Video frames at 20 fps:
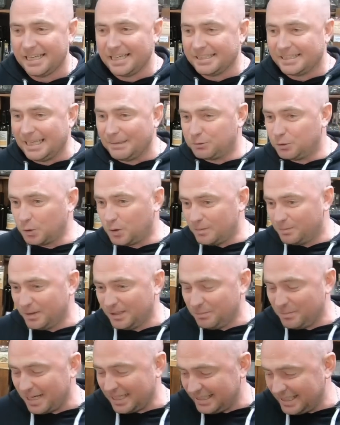Там столько было
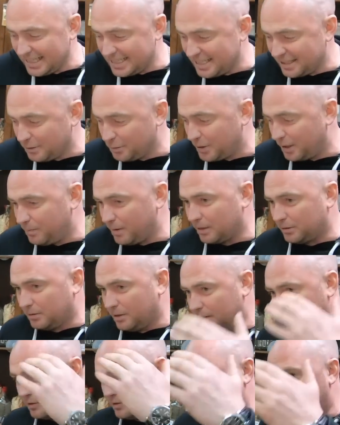маркетинга, говорю, ребят,
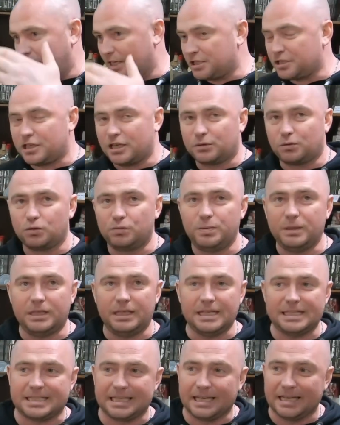это срежьте, это
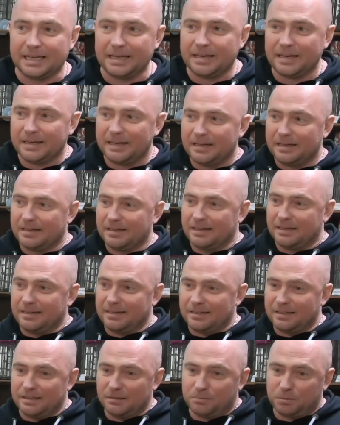уберите,
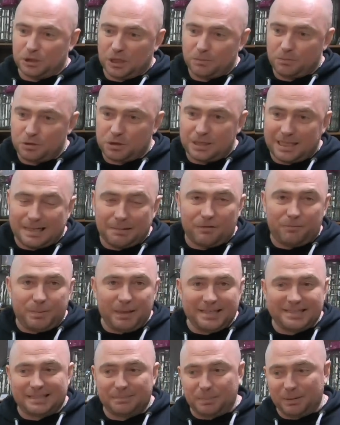э, потому что, как бы, в
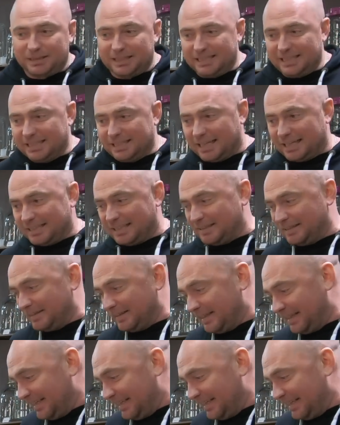принципе, это не надо.